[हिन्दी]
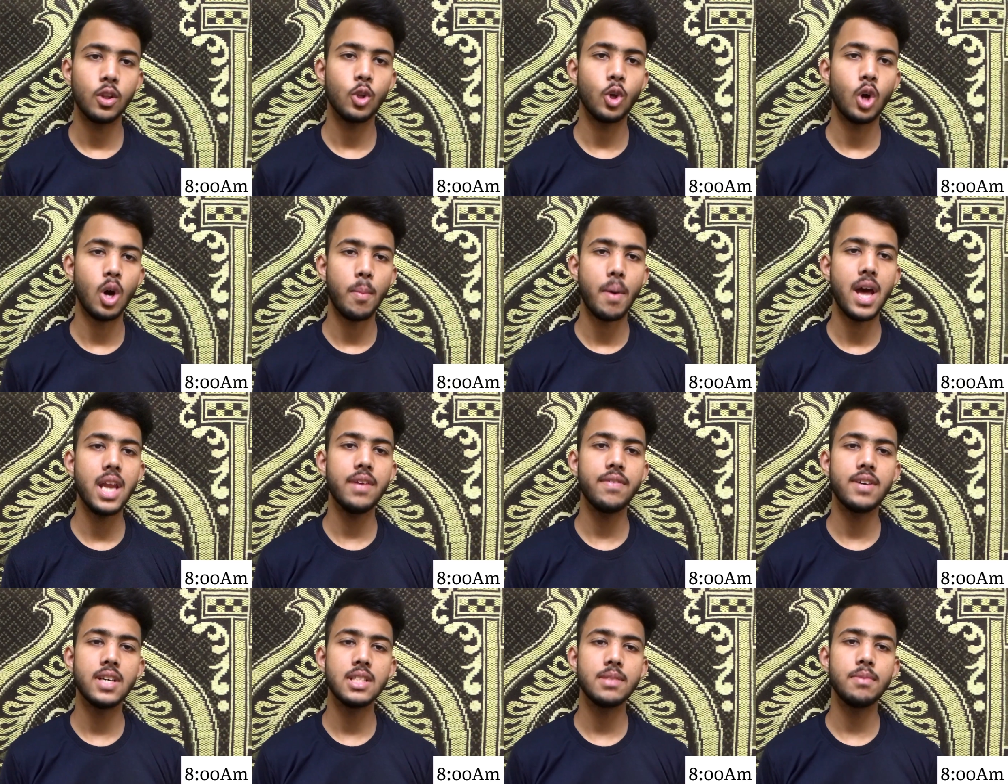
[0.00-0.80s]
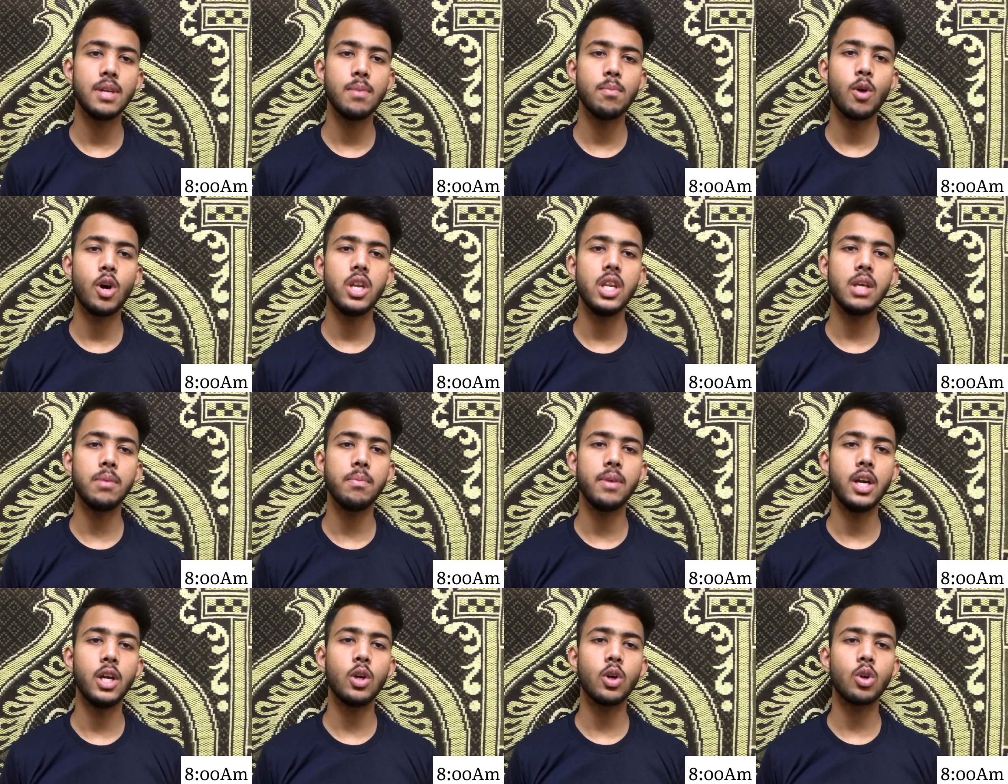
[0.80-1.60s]
तो हमारी फर्स्ट मील मॉर्निंग
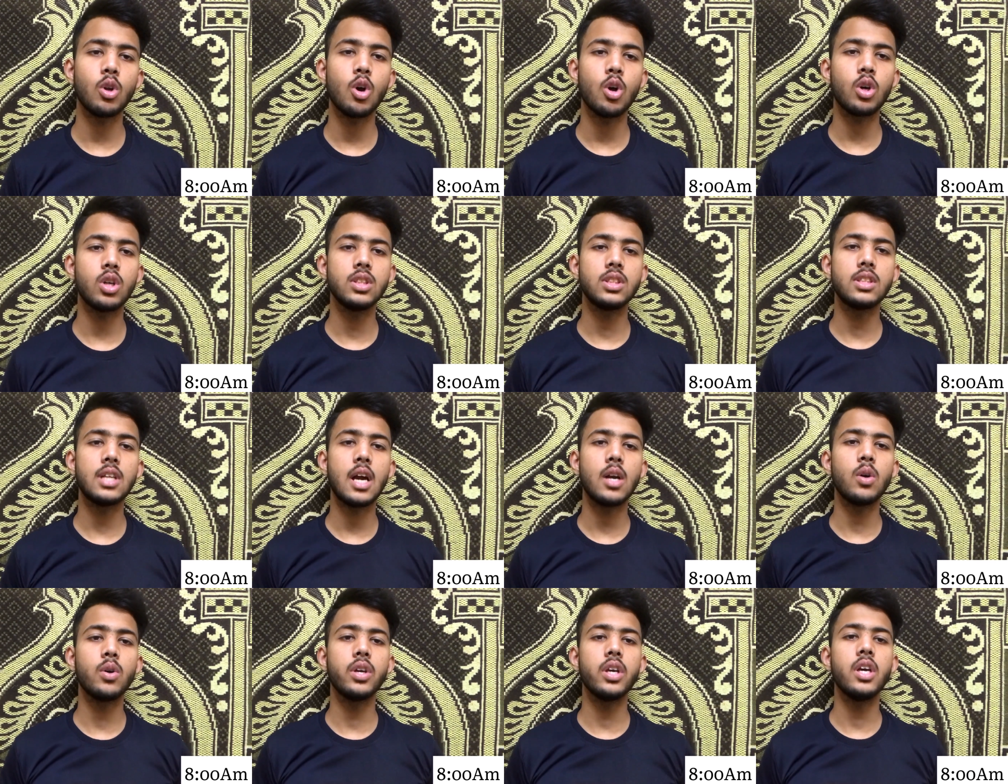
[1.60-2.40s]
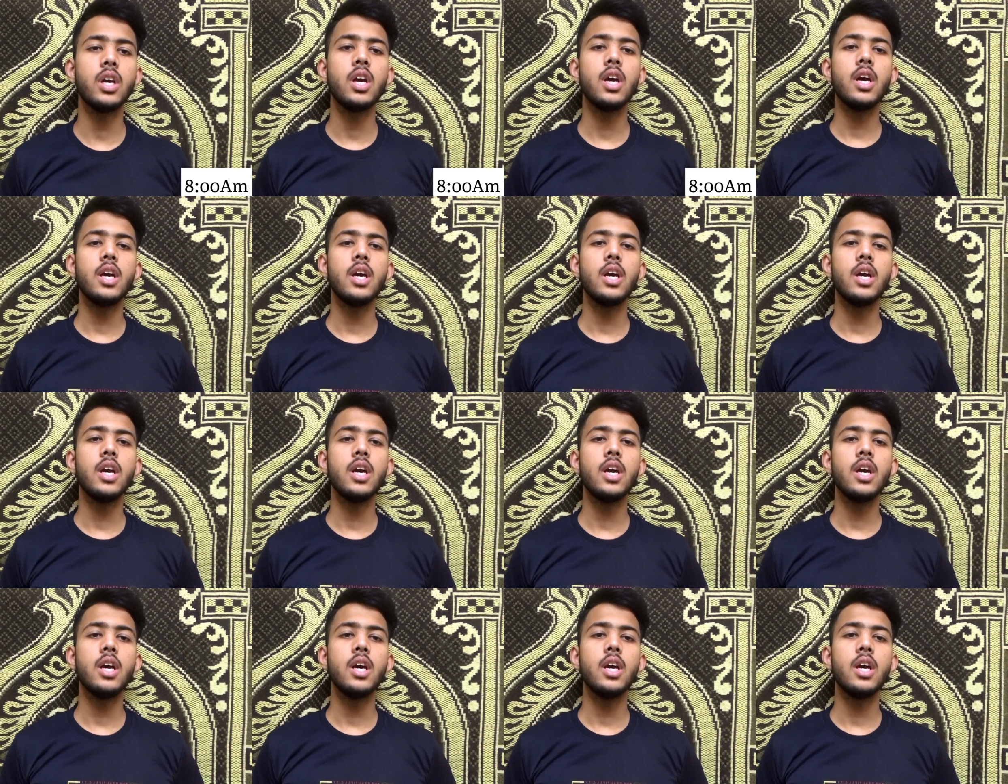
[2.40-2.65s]
में एट ओ क्लॉक का स्टार्ट होगी